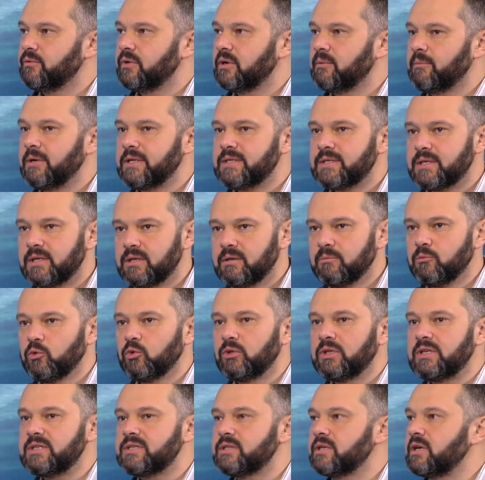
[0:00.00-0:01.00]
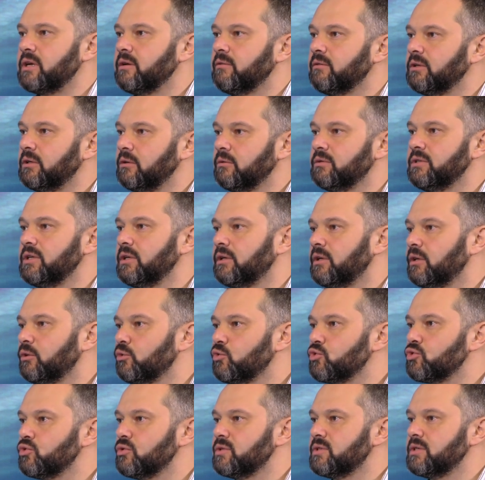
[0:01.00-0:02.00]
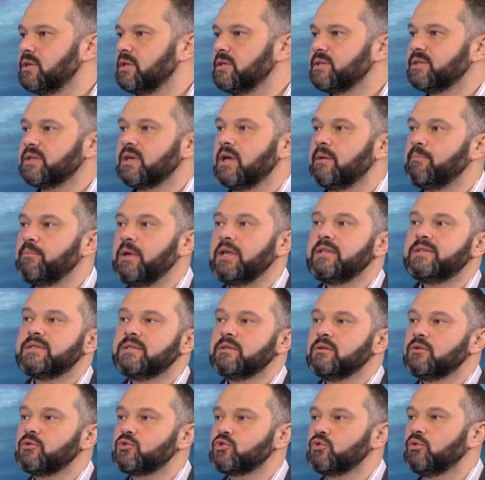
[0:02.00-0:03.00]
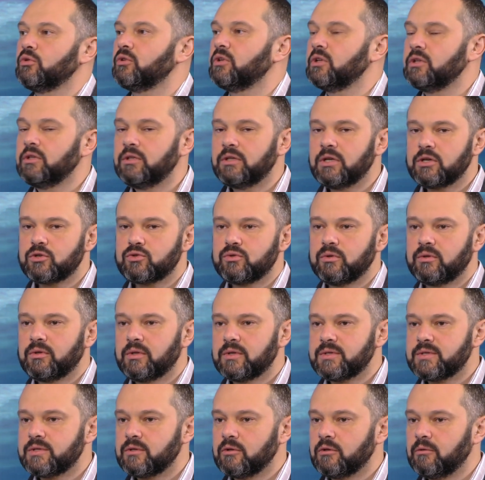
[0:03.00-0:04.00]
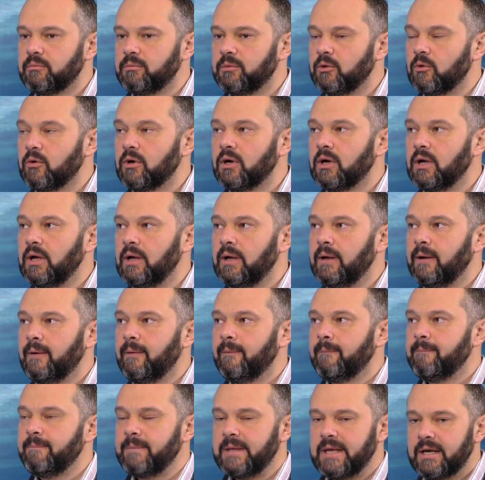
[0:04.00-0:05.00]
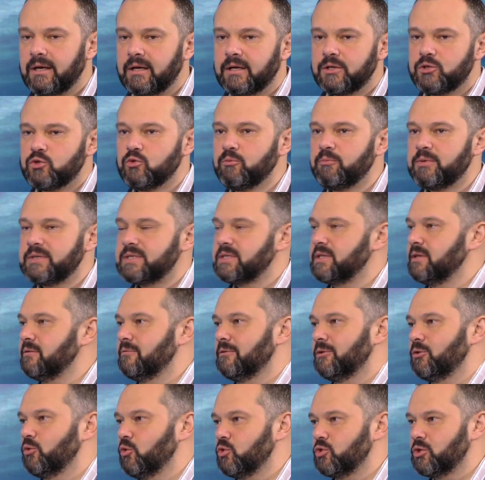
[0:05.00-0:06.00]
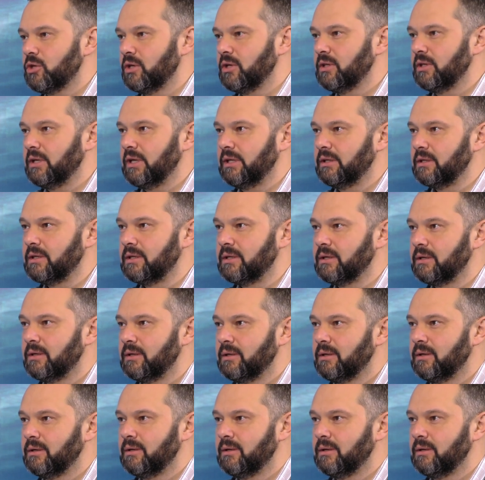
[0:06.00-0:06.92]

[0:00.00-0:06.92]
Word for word: информации, они будут настраивать людей на то, что Зеленский опять сделал что-то не так, что-то сделал плохо. Я хочу поставить точки над «и».